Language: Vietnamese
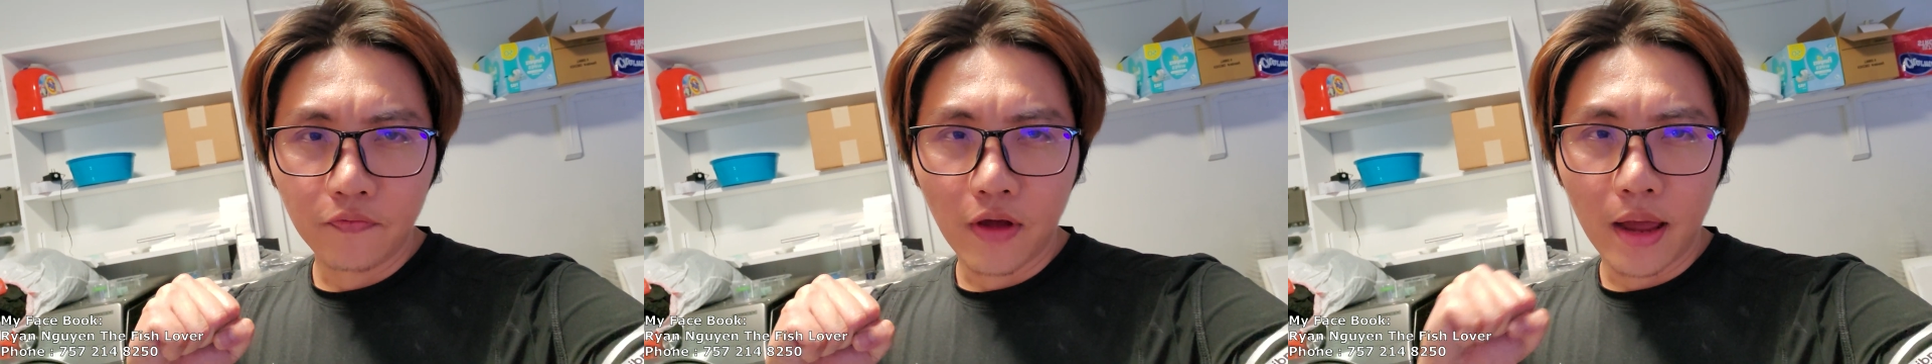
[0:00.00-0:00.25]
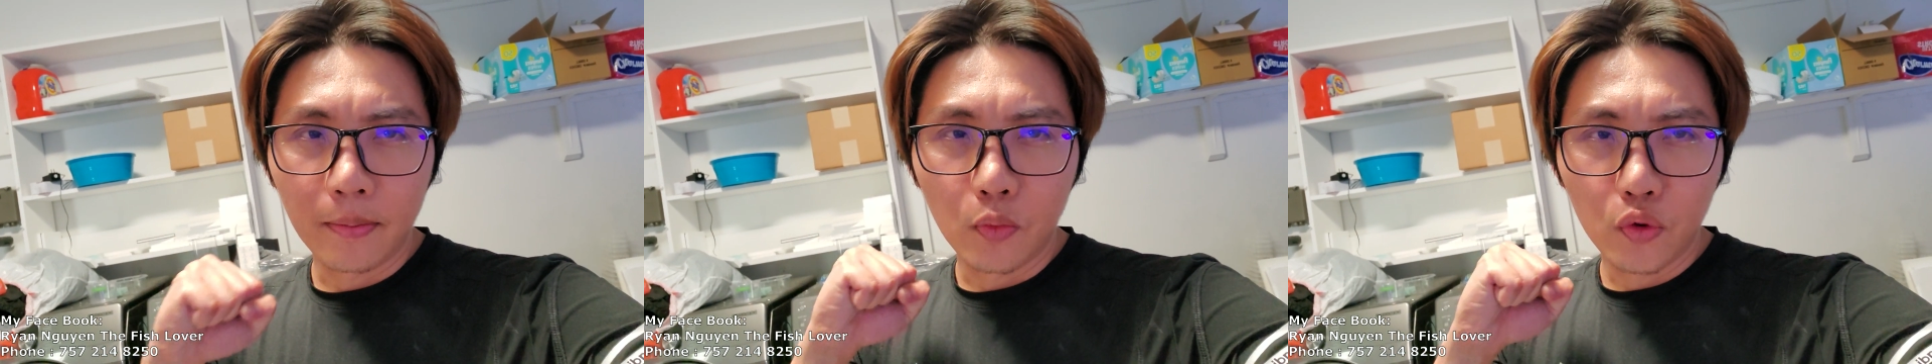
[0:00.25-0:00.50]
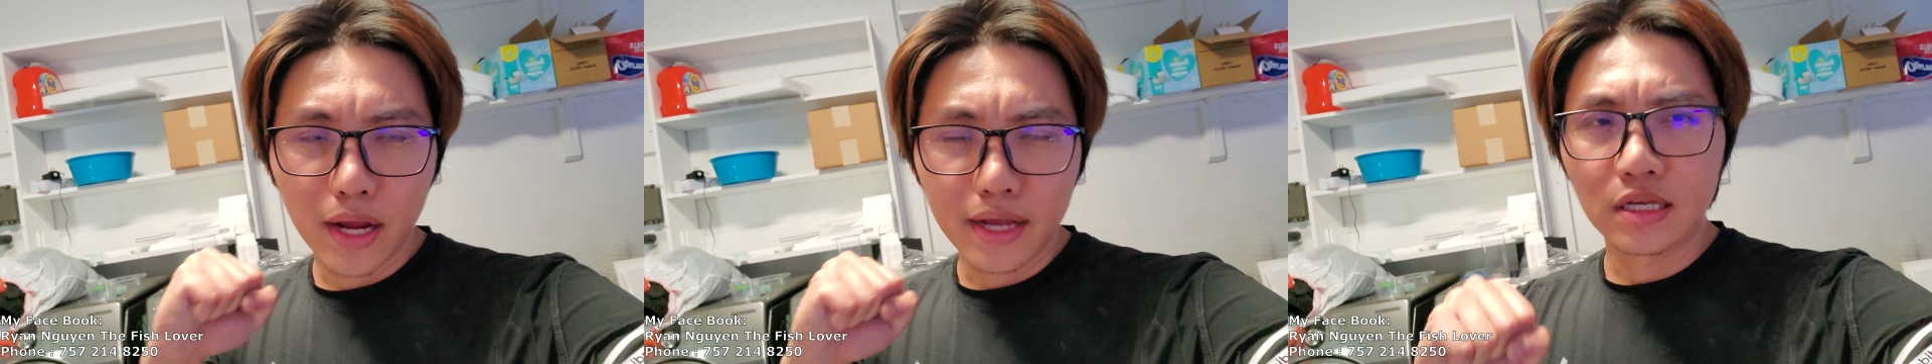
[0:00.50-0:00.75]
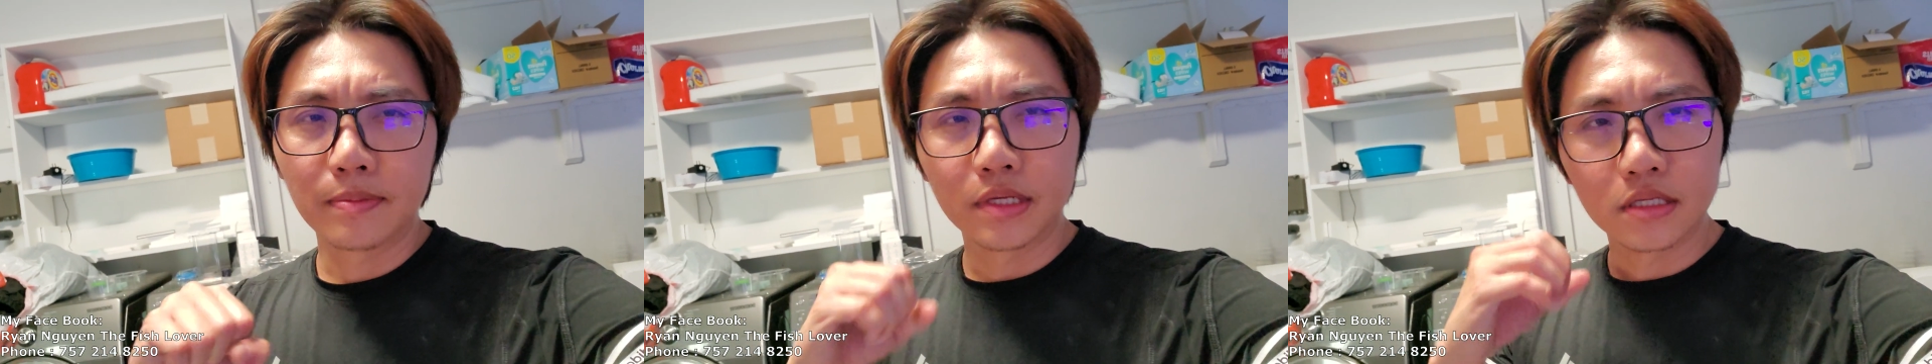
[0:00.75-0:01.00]
và mỗi ngày
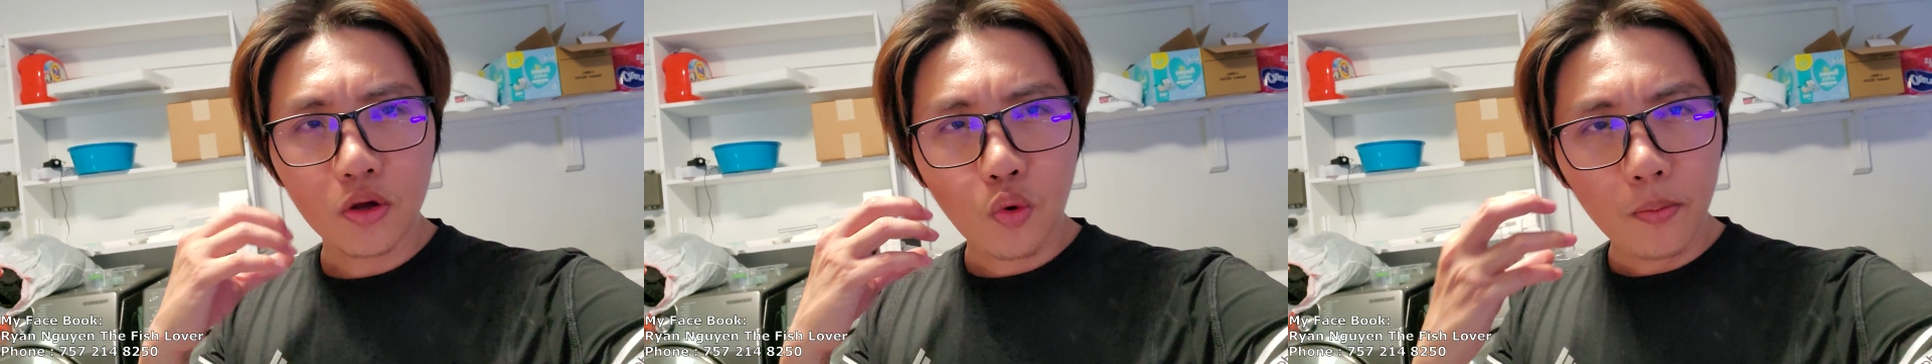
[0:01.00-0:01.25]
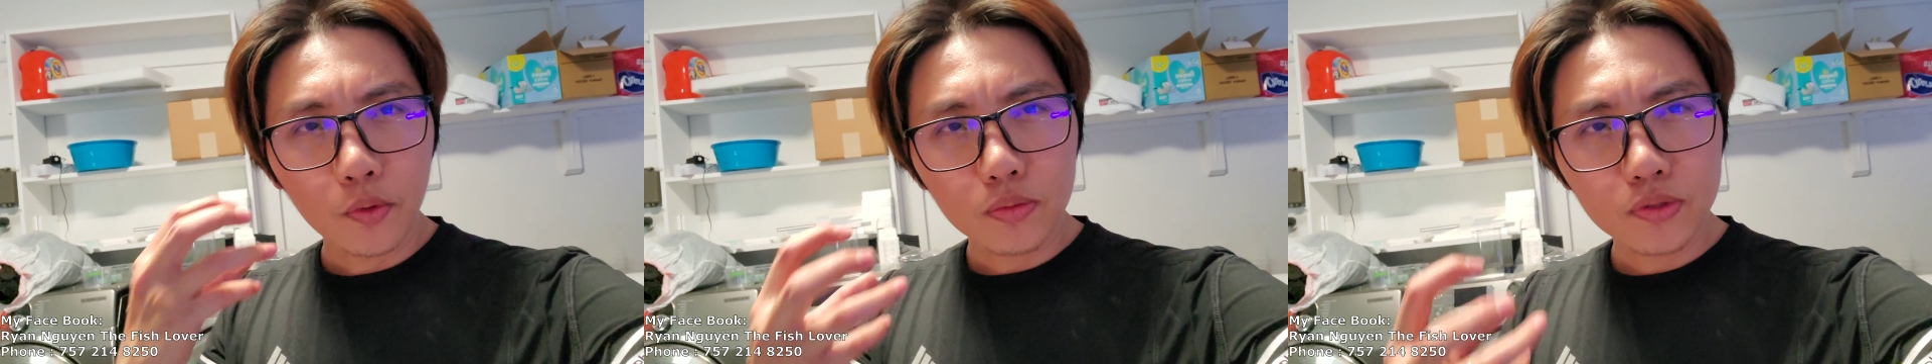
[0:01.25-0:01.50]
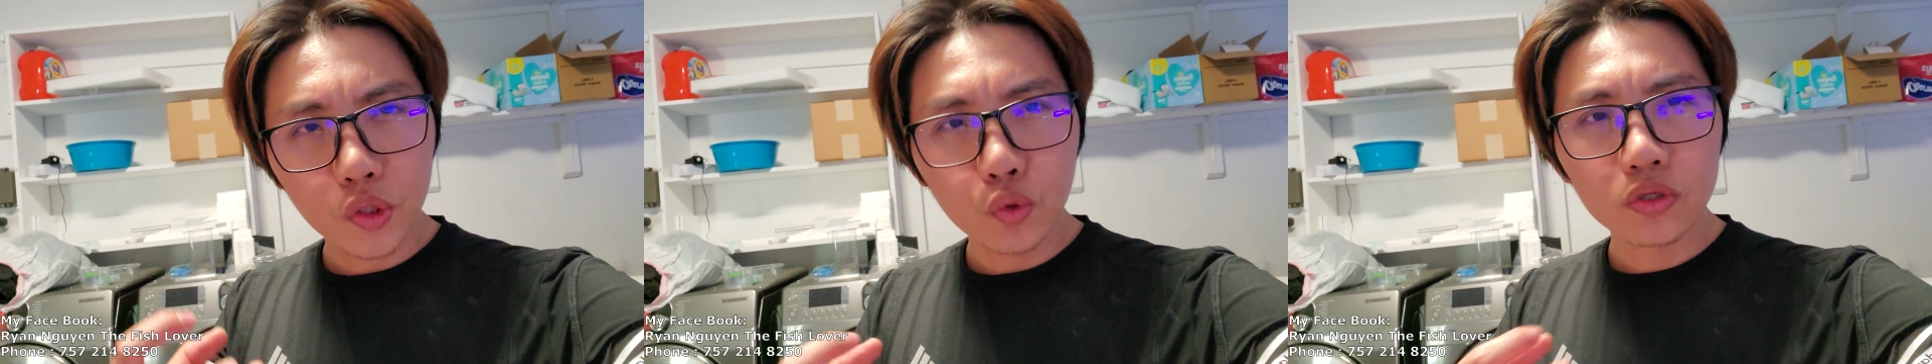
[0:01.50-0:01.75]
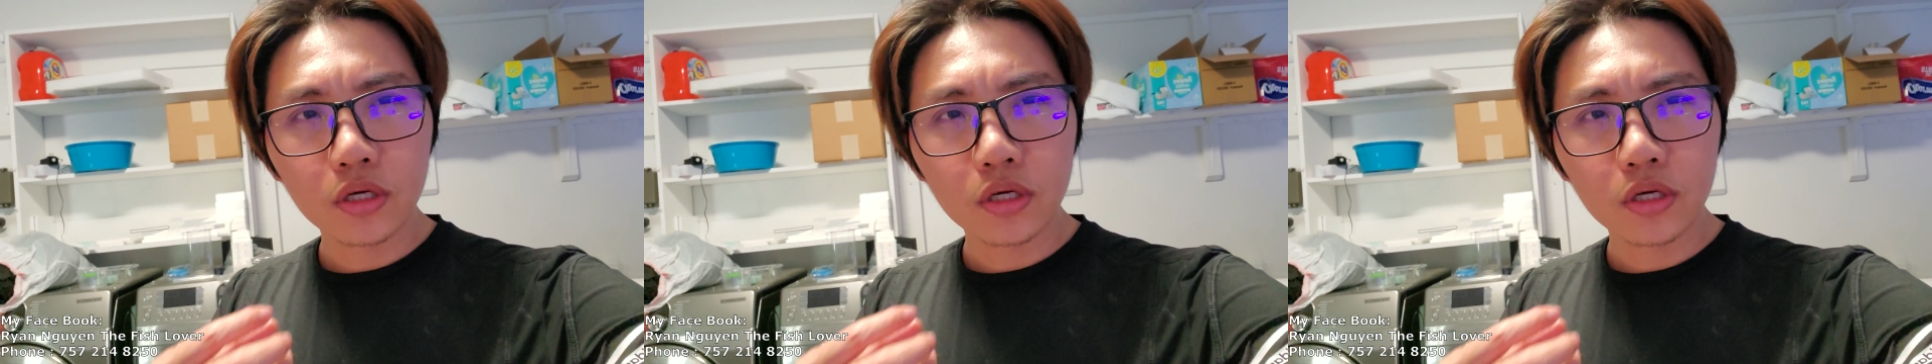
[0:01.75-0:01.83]
sẽ mình sẽ quay một chút xíu